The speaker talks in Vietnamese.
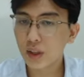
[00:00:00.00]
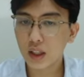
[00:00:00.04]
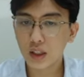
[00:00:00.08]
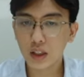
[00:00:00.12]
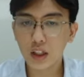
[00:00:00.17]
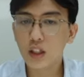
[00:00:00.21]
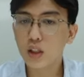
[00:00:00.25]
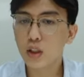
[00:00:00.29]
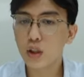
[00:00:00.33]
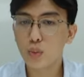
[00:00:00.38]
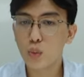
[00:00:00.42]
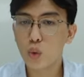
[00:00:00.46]

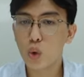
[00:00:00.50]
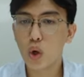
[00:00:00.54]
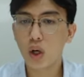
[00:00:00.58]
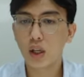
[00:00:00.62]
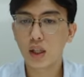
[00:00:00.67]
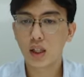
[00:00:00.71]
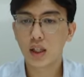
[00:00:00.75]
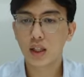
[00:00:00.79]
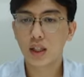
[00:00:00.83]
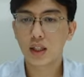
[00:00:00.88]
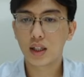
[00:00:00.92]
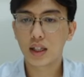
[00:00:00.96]
đừng có mua
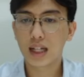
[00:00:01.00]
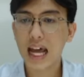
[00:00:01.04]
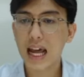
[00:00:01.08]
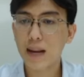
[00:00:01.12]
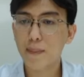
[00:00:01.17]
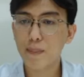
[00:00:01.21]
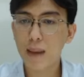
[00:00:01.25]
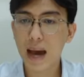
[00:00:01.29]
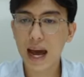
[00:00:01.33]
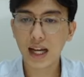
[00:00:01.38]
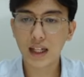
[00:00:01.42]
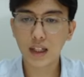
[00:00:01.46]

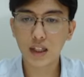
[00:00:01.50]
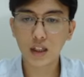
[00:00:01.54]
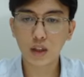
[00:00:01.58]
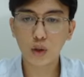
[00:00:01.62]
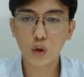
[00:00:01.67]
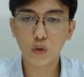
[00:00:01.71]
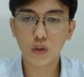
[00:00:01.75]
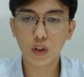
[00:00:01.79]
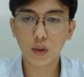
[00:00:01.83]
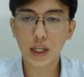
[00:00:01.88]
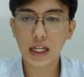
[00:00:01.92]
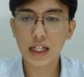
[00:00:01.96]
lan man những
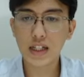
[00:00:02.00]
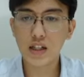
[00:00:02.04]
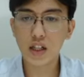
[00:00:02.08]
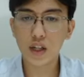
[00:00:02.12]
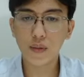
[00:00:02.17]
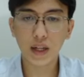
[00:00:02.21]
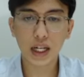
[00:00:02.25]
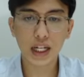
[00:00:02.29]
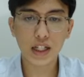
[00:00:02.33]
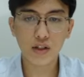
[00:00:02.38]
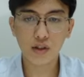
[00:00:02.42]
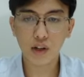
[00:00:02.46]
cổ phiếu kênh giữa
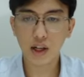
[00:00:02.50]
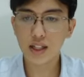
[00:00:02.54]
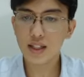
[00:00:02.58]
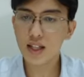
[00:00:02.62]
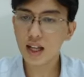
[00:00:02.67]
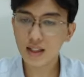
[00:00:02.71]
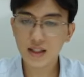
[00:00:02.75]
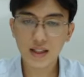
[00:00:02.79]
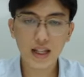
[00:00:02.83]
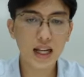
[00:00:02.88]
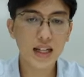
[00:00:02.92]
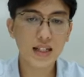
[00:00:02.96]
và kênh dưới
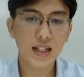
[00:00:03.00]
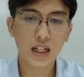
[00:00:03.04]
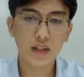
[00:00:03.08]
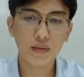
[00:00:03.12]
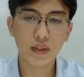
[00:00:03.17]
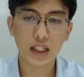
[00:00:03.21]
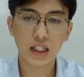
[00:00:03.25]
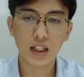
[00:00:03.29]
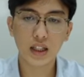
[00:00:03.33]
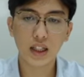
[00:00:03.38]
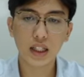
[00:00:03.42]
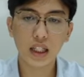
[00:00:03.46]
rất dễ dính
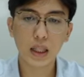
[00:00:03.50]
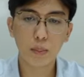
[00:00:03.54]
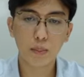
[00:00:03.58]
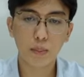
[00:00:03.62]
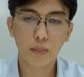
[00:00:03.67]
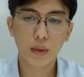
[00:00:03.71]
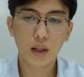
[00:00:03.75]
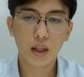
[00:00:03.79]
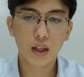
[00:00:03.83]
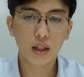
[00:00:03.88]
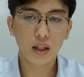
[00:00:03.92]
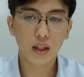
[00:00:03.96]
phải những cái nhịp
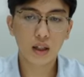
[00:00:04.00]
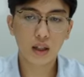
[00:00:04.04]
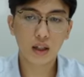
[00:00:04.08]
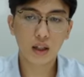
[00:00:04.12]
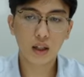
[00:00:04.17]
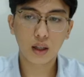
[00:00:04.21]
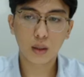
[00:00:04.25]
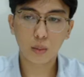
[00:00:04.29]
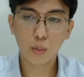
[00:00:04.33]
uh,